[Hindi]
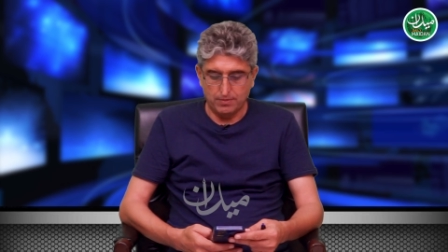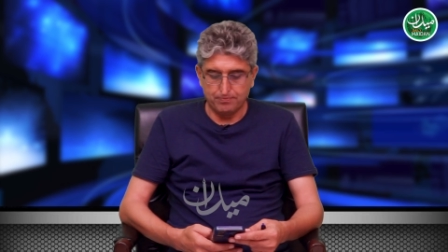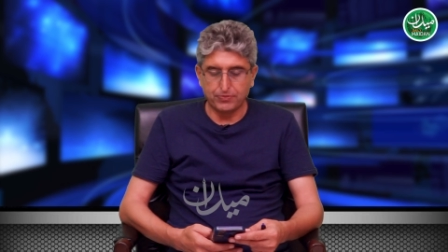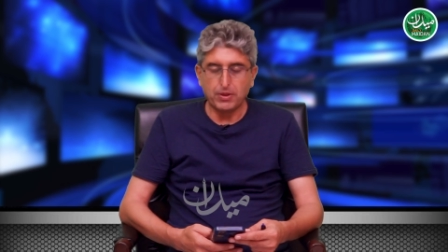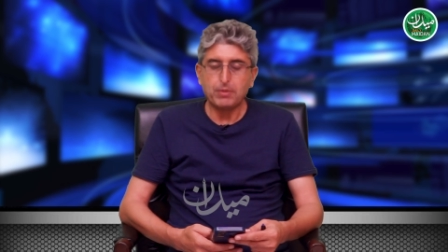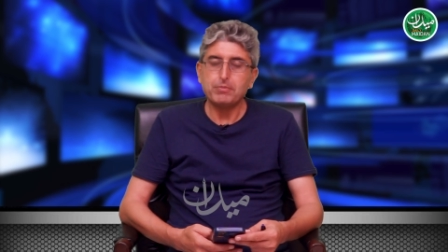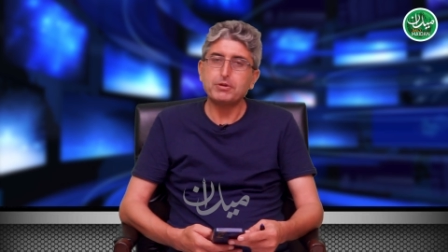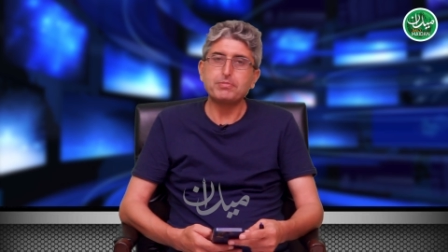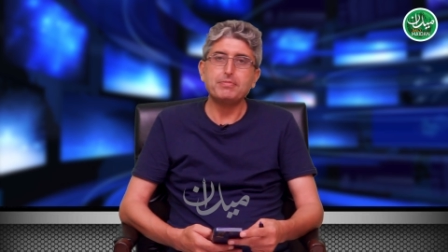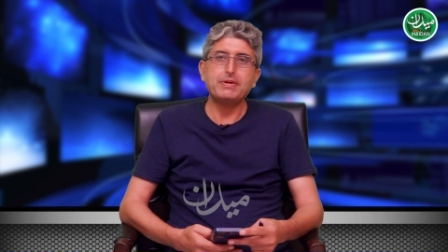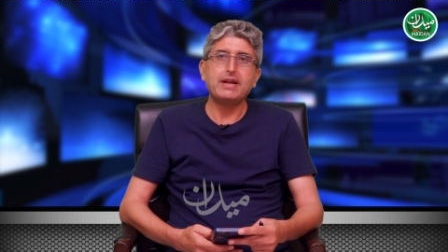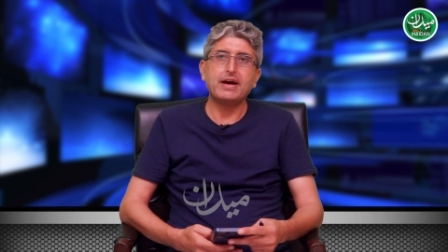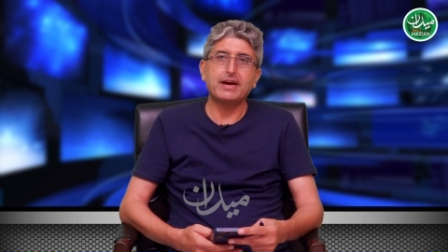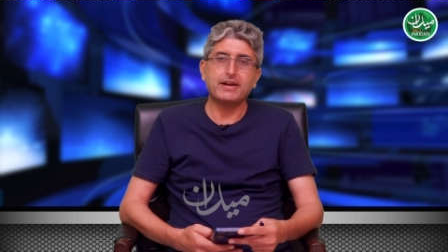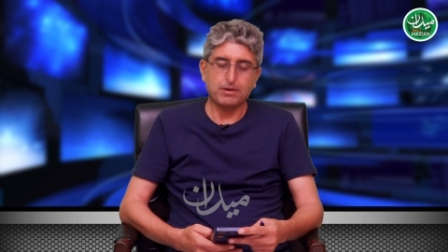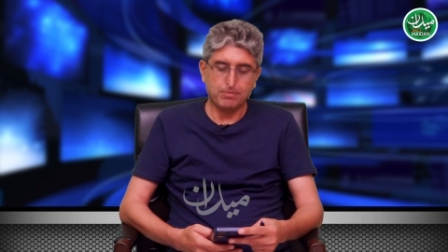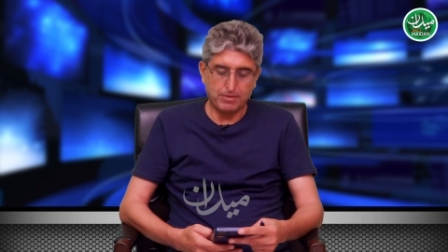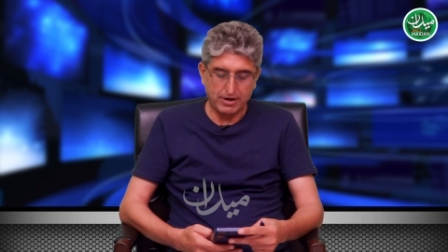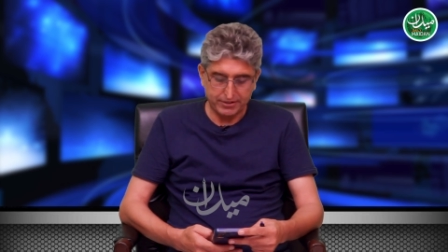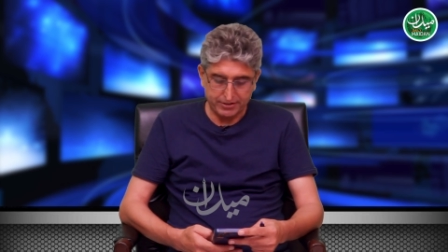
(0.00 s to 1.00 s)

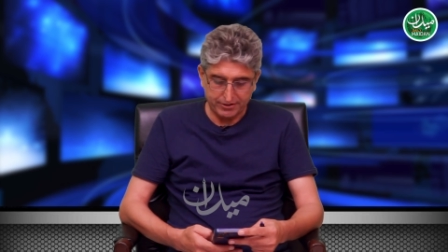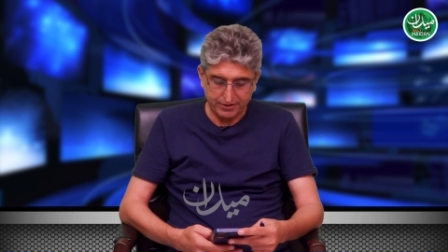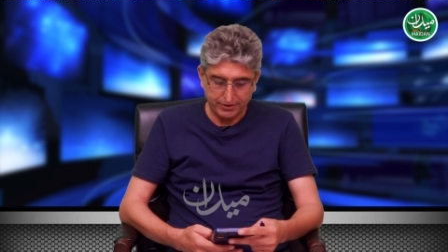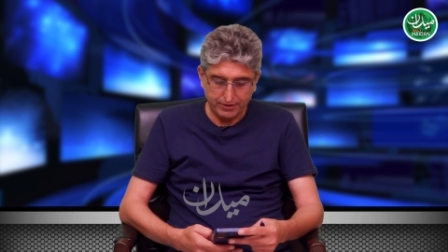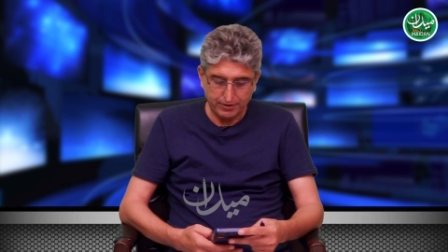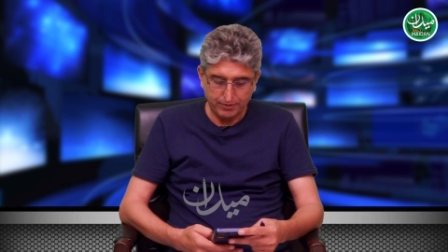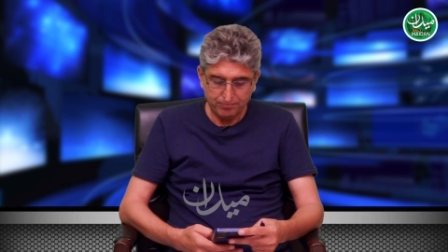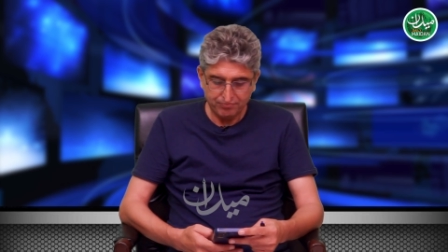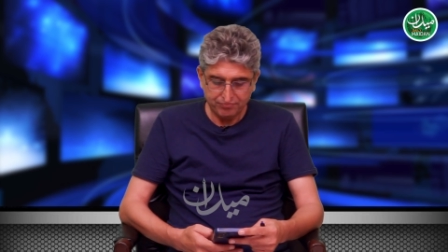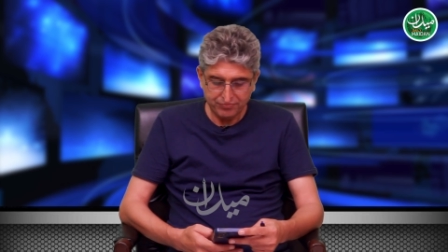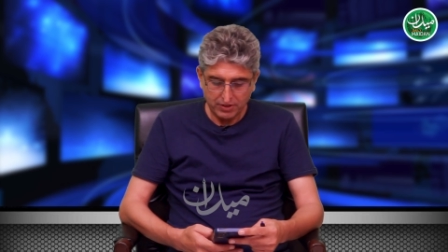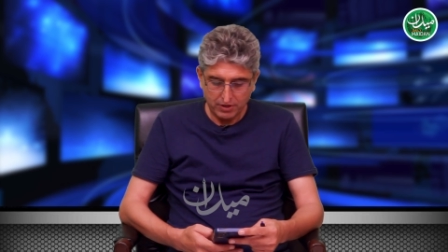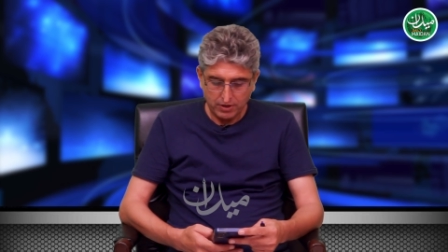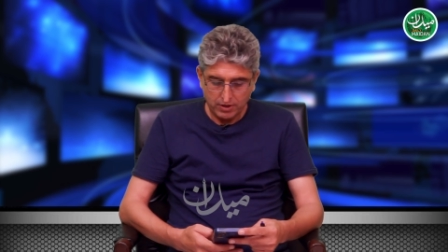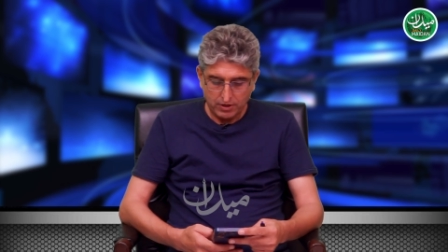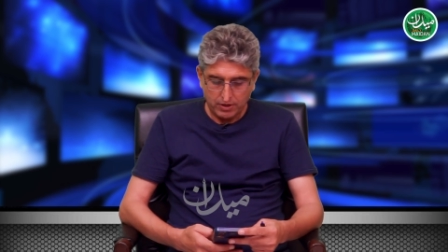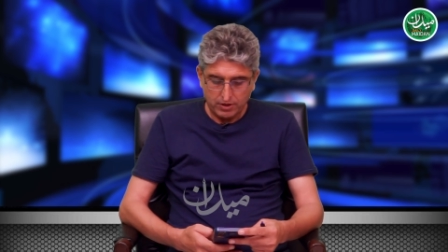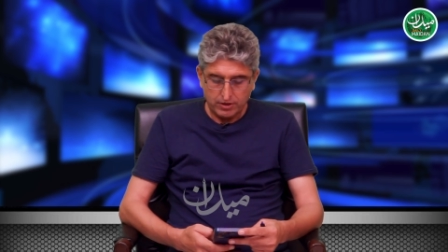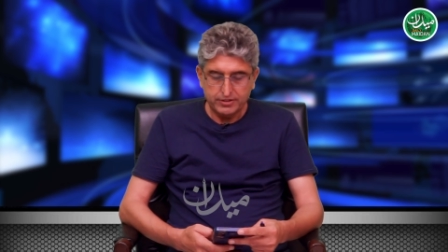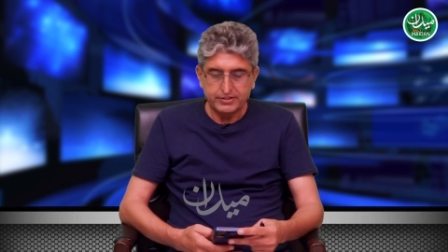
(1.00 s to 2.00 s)
रहीम
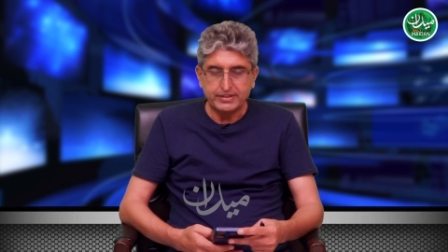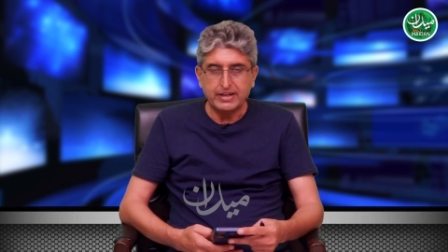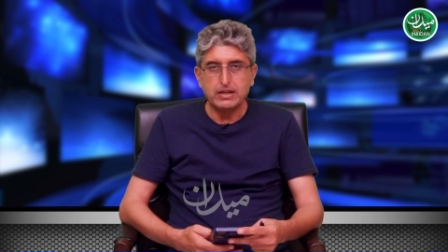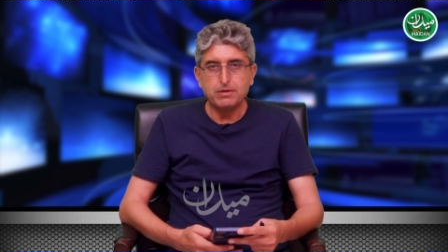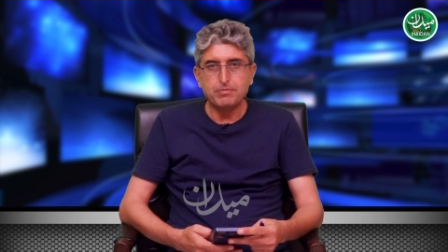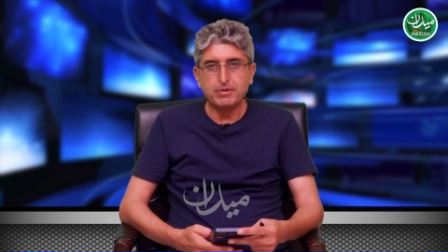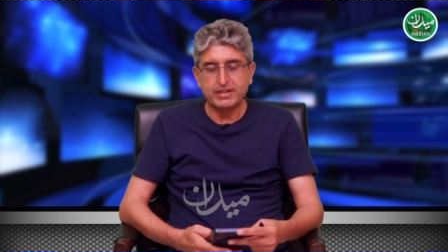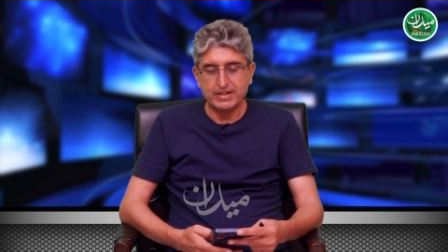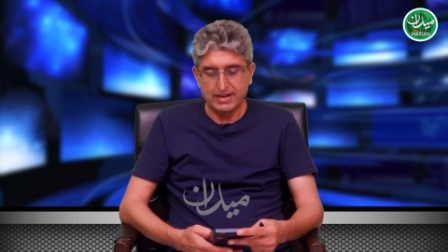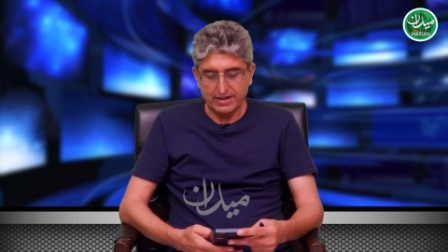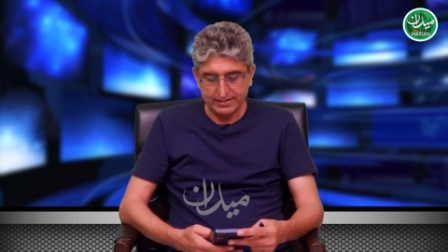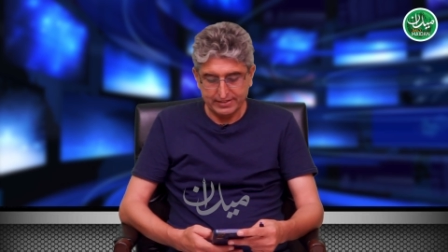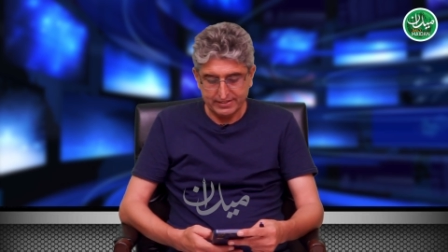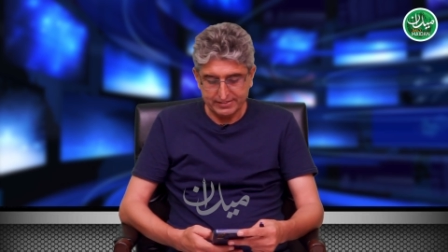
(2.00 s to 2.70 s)
डेली मैदान